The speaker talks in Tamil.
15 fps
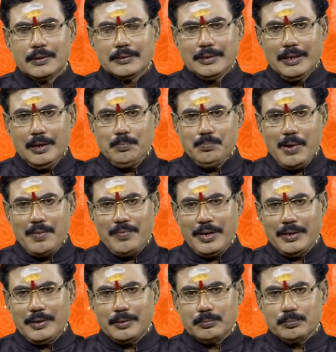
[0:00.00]
திரும்ப
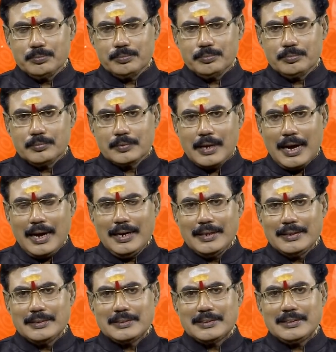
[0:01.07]
வேண்டும்
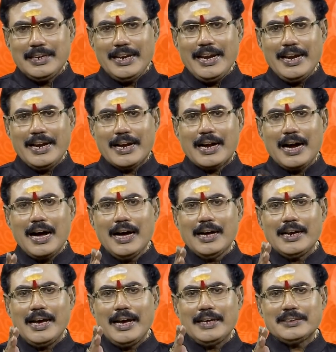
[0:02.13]
அல்லது ஸ்ரீ
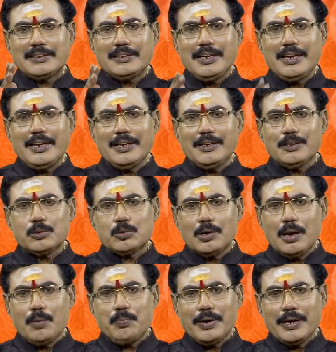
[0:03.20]
கால ஹஸ்தி என்று
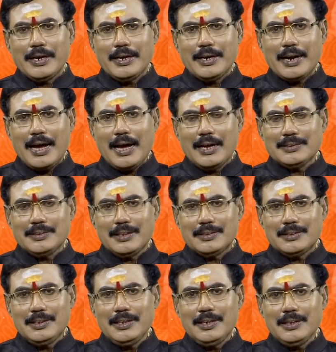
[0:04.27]
சொல்லப்படுகின்ற அந்த
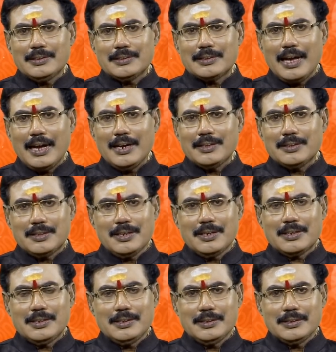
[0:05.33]

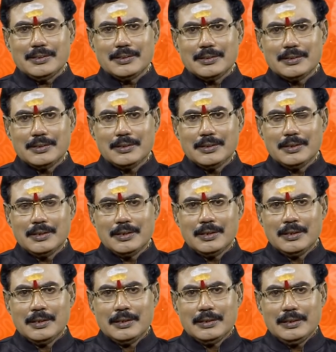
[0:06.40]
திருத்தலத்திற்கு
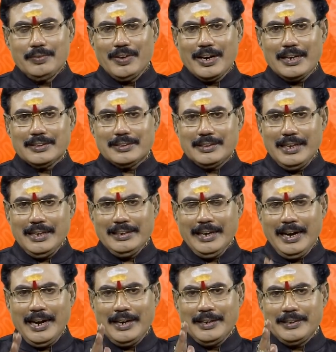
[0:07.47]
இவர்கள்
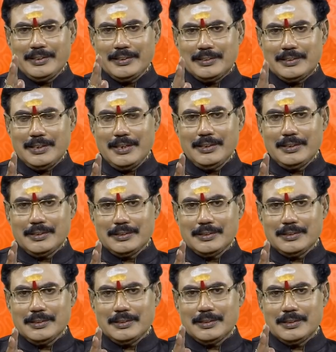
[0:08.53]
திங்களன்று சென்று
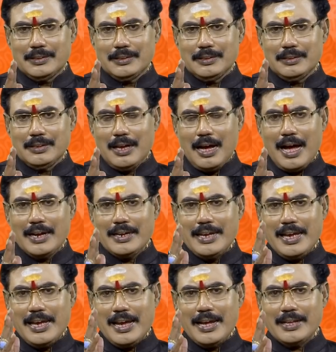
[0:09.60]

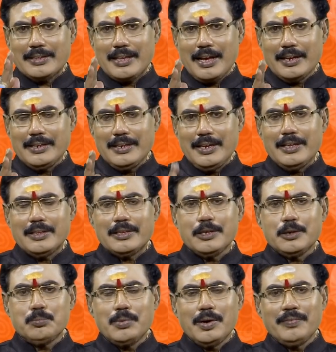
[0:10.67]
அங்கேயே தங்கி
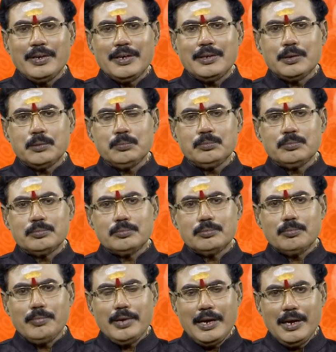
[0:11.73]
திரும்ப வேண்டும்
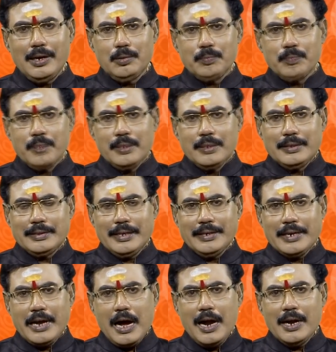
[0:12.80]
மேலும் இந்த
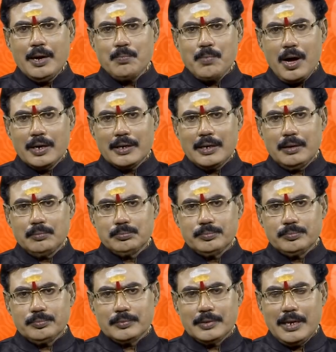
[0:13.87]
ஞான மார்க்கம்
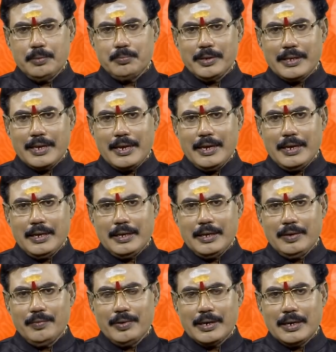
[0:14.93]
என்பதை
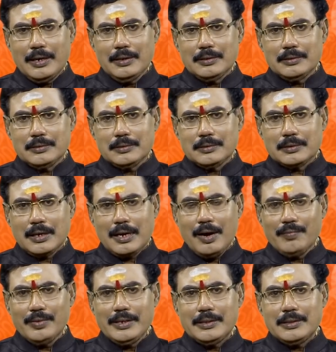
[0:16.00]
இவர்கள்
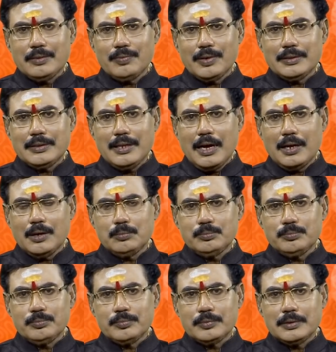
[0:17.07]
கவனித்து வந்தாலும்
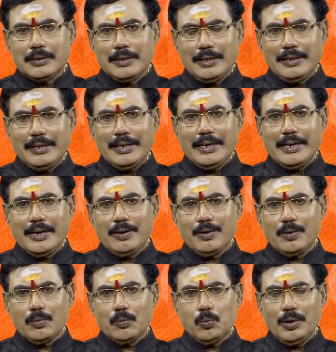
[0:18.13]
இன்றைய
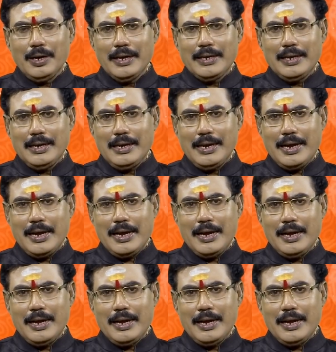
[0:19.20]
உலகிலே